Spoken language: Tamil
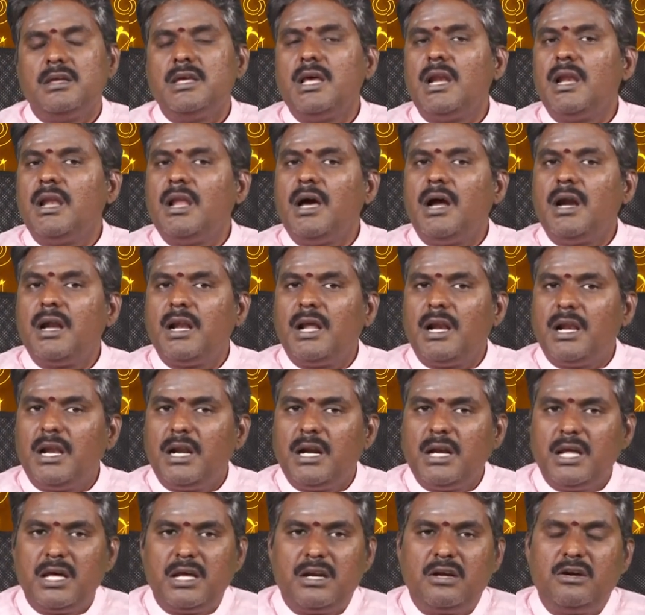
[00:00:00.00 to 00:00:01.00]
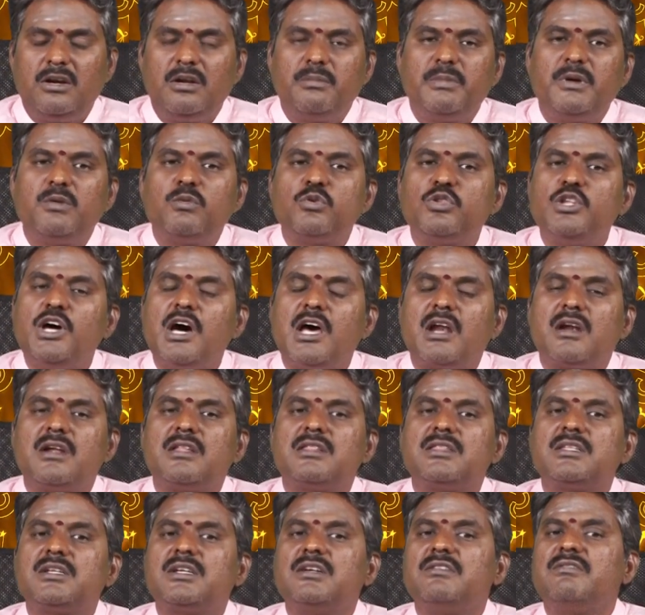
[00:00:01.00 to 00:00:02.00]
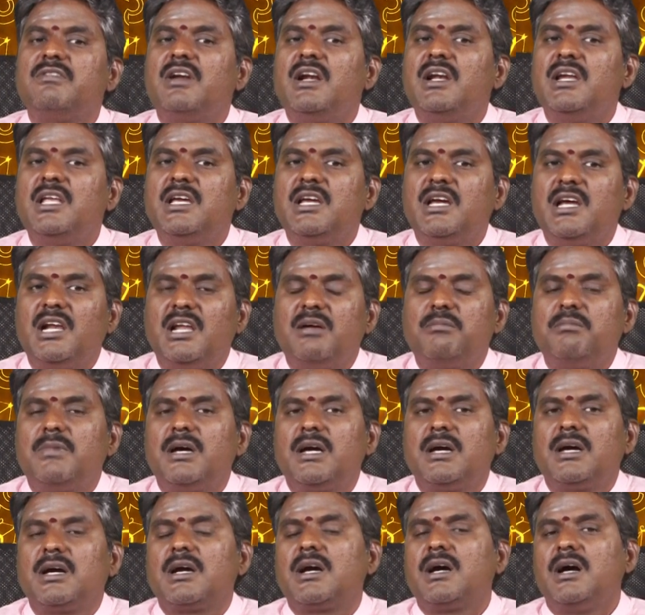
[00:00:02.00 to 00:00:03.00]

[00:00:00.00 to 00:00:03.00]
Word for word: எல்லா நல்ல நேரங்களுமே உதாரணத்துக்கு வெள்ளிக்கிழமை